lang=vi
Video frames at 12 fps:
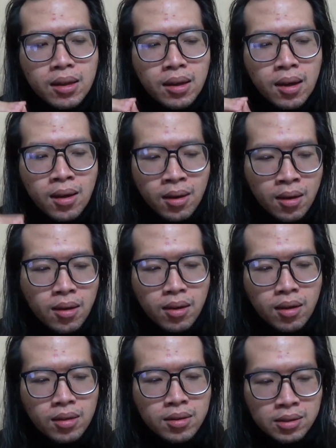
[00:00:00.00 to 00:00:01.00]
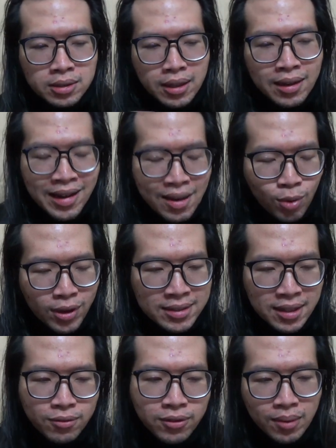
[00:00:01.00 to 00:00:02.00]
họ sẽ là một cái
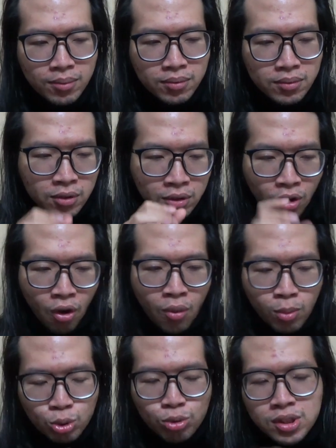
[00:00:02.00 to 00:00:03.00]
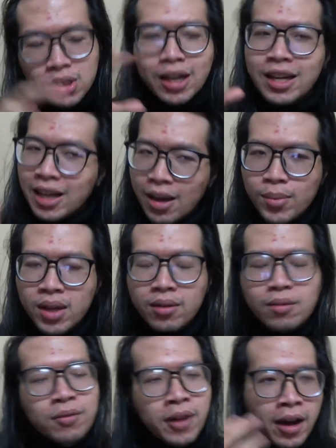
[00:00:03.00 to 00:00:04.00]
sản phẩm có một chút gì đấy khác biệt
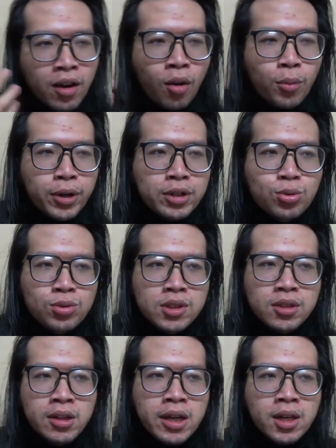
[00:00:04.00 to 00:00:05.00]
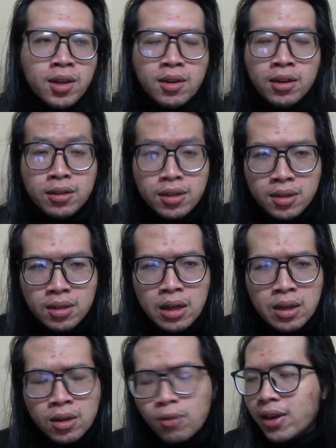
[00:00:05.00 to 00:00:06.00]
và có một cái chút gì đấy nó ở ngưỡng
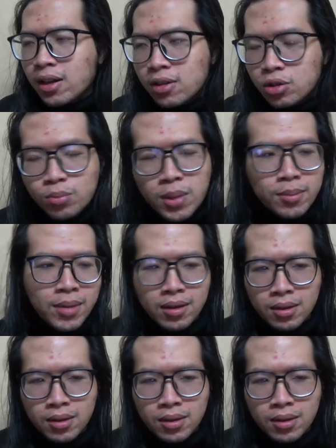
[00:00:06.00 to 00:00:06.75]
không phải là ngưỡng trung bình mà là